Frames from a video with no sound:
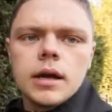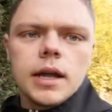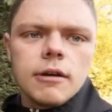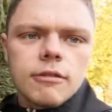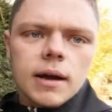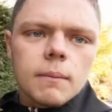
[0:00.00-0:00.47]

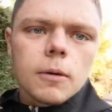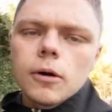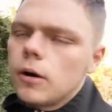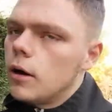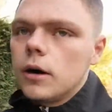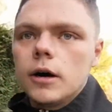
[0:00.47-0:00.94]
et
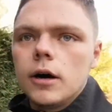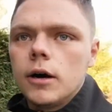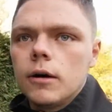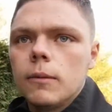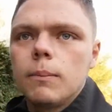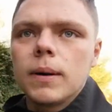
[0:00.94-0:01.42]
vraiment
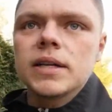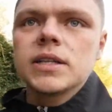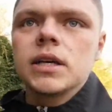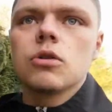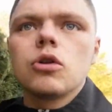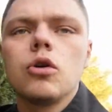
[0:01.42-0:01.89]

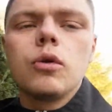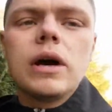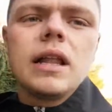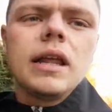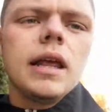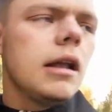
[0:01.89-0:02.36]
partir de
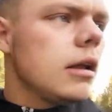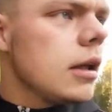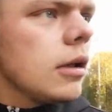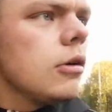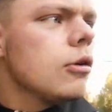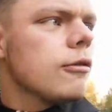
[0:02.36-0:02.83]
l'OL,
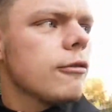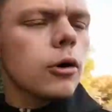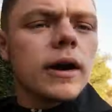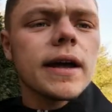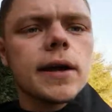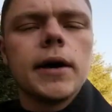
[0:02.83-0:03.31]
il, le
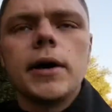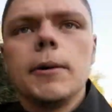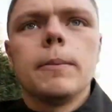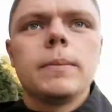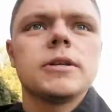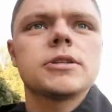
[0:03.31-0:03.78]
ferait
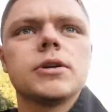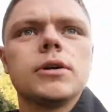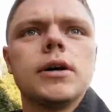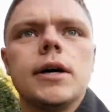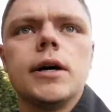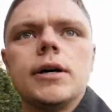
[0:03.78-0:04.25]
parce
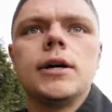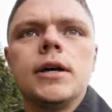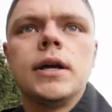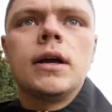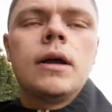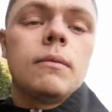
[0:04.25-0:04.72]
que
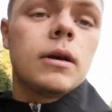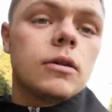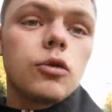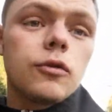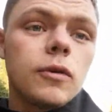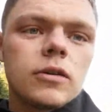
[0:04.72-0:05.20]
de
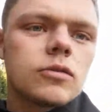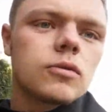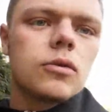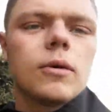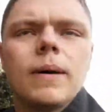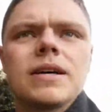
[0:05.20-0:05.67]
toute
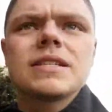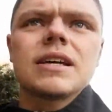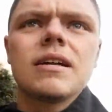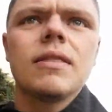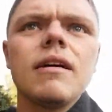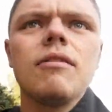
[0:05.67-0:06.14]
façon le
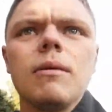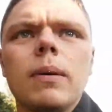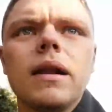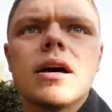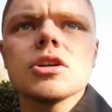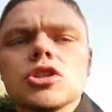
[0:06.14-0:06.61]
Barça n'avait
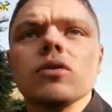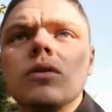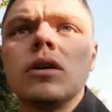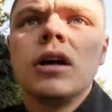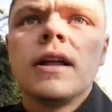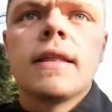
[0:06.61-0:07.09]
pas l'argent,
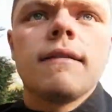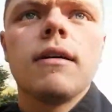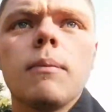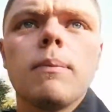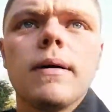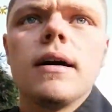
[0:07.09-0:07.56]

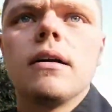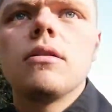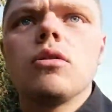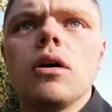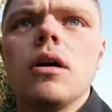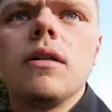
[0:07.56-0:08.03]
n'avait
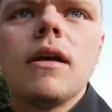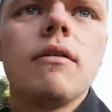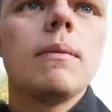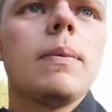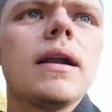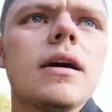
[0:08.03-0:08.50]

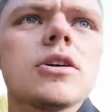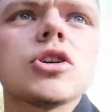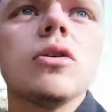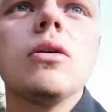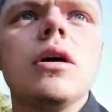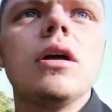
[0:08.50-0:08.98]
n'avait pas
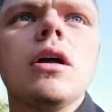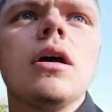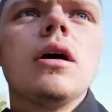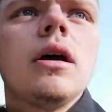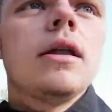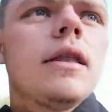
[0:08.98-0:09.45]
l'argent,
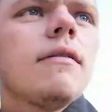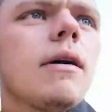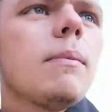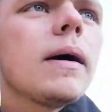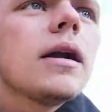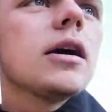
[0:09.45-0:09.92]

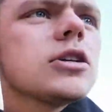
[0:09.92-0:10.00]
n'avait pas